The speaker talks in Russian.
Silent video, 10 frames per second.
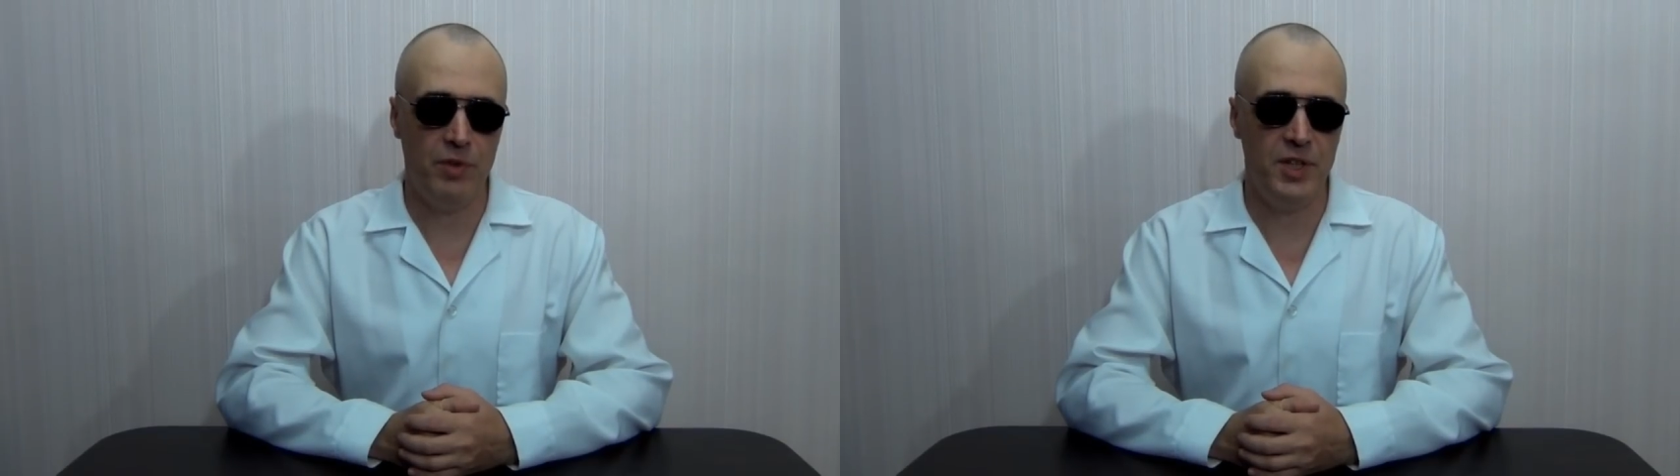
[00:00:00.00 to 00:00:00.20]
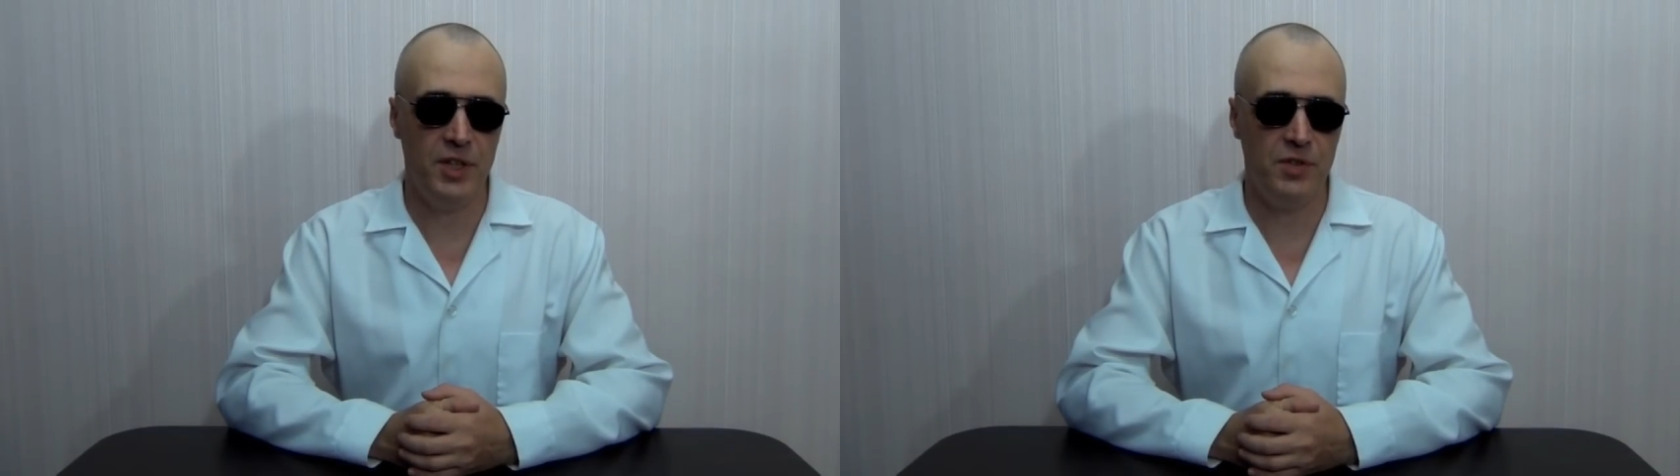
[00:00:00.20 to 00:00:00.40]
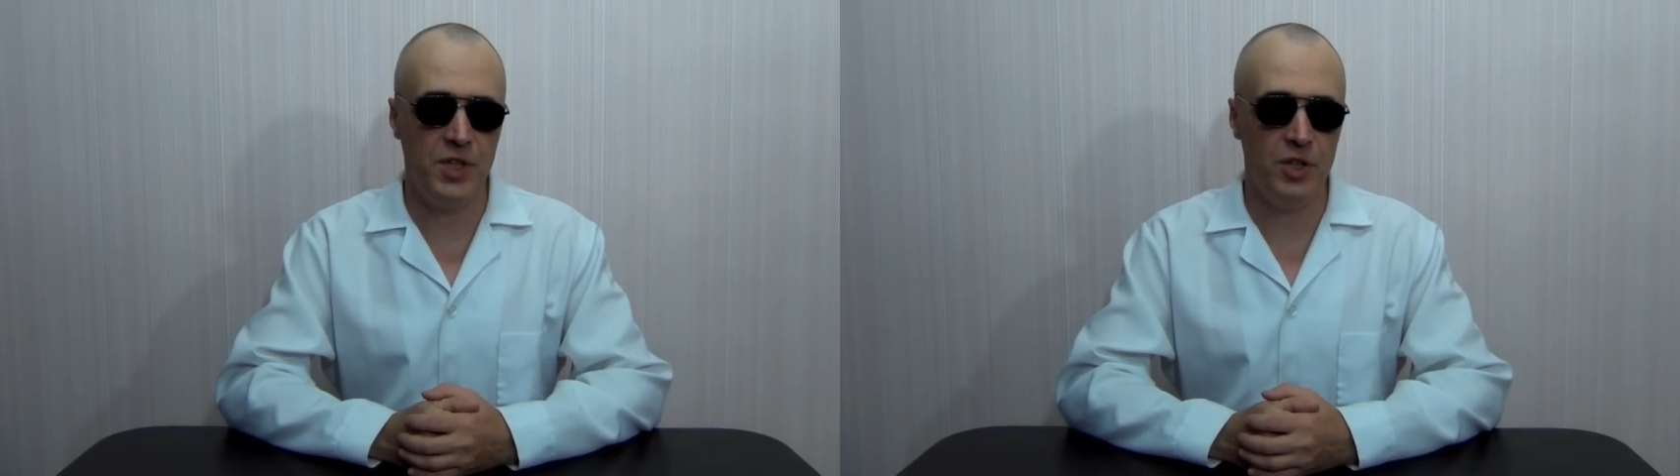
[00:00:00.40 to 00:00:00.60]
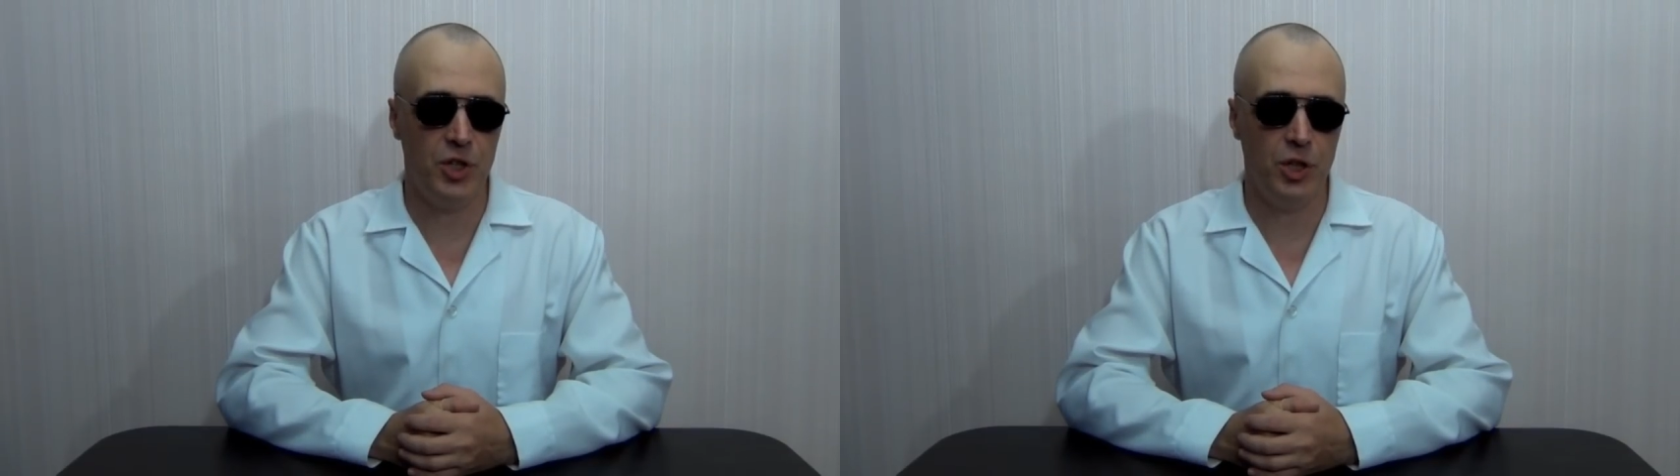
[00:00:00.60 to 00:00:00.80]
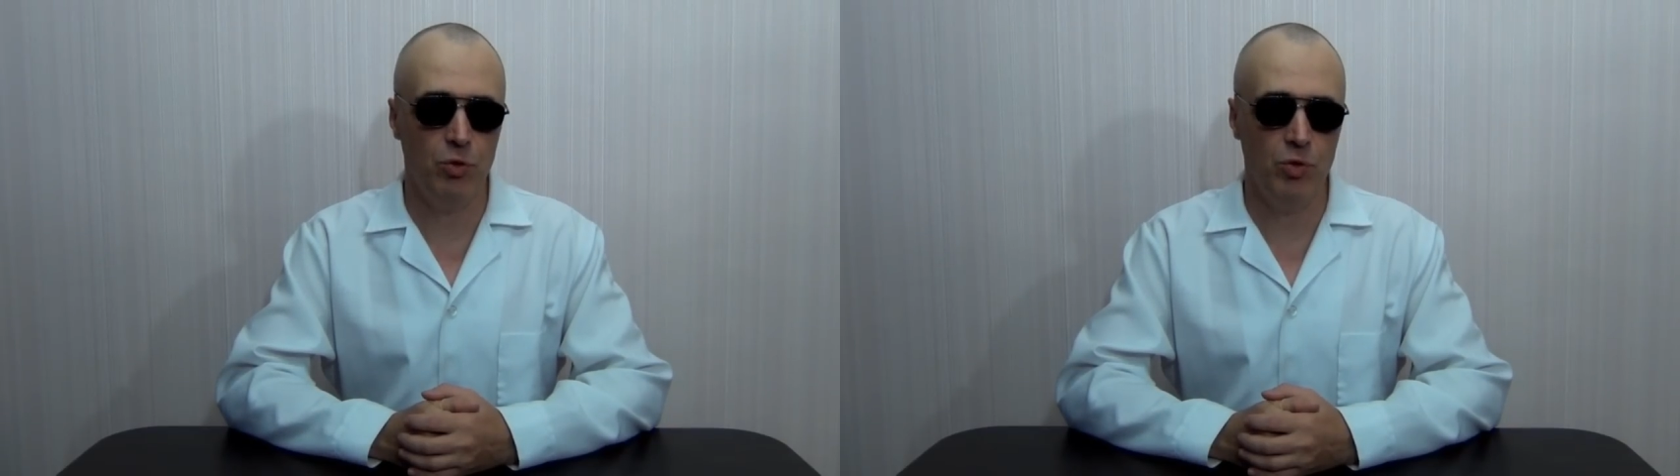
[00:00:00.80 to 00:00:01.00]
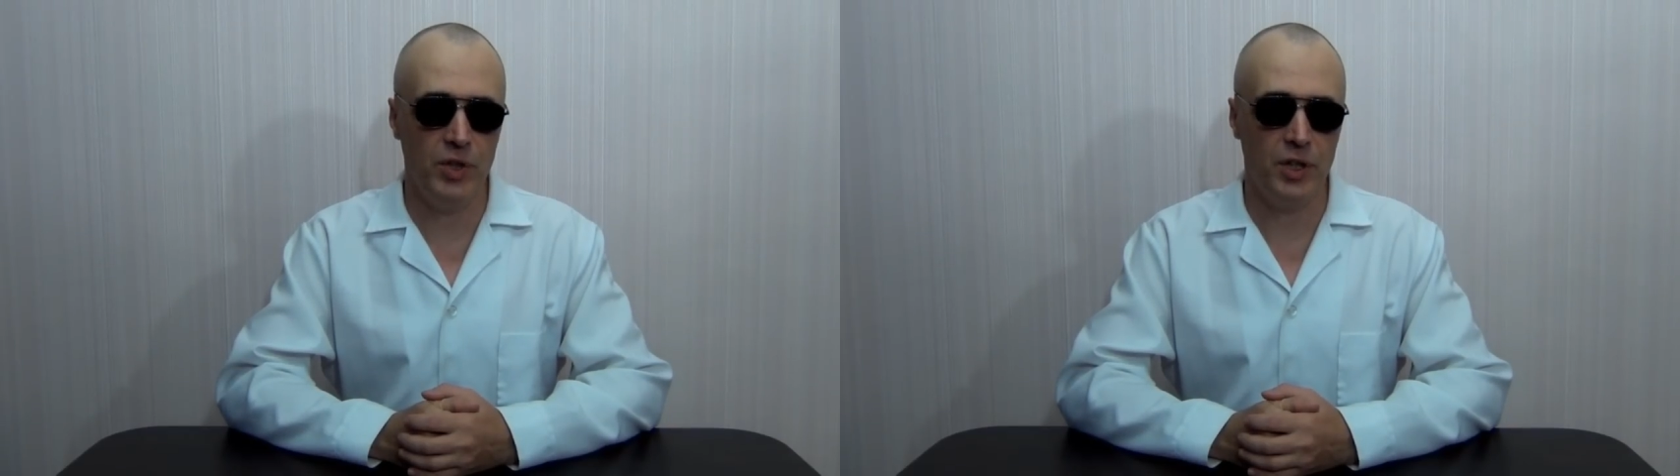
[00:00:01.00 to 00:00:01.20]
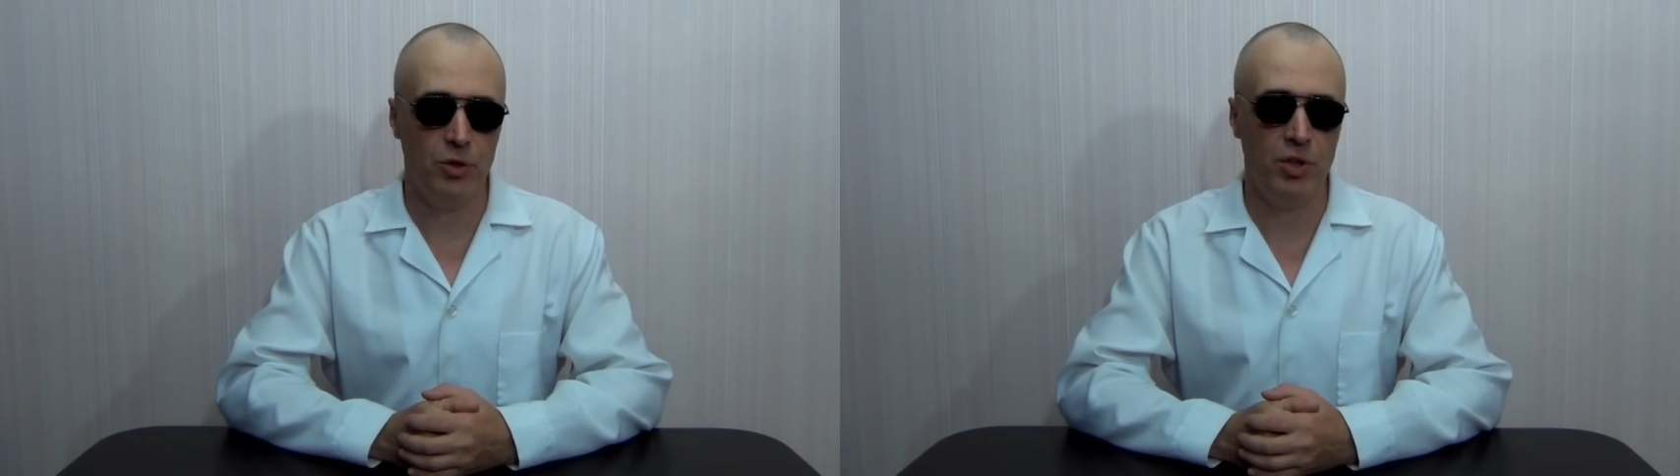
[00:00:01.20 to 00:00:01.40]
в дедовских шкатулках,